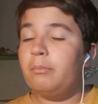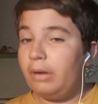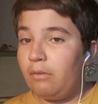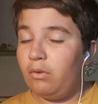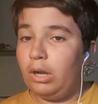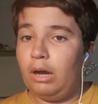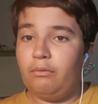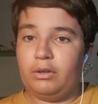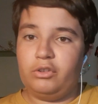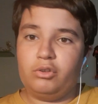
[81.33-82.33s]
Bravo là a
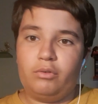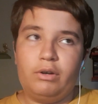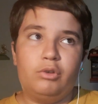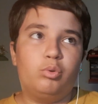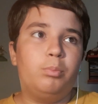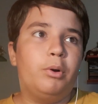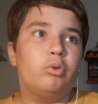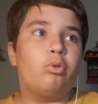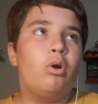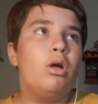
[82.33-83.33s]
farsi trovare sul
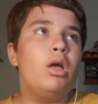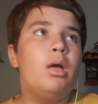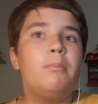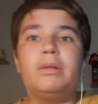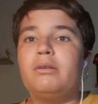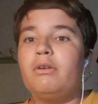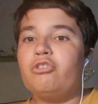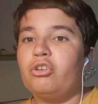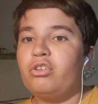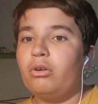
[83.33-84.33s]
posto, mentre
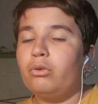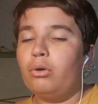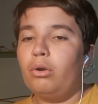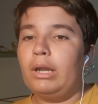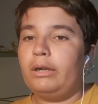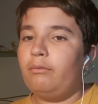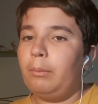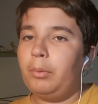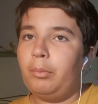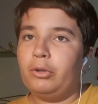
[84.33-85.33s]
invece il secondo gol
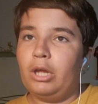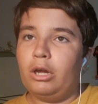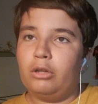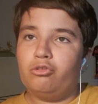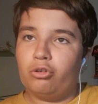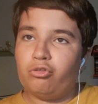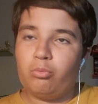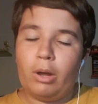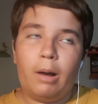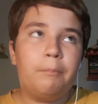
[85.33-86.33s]
arriva proprio da George
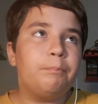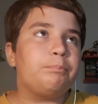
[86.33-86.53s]
UEA.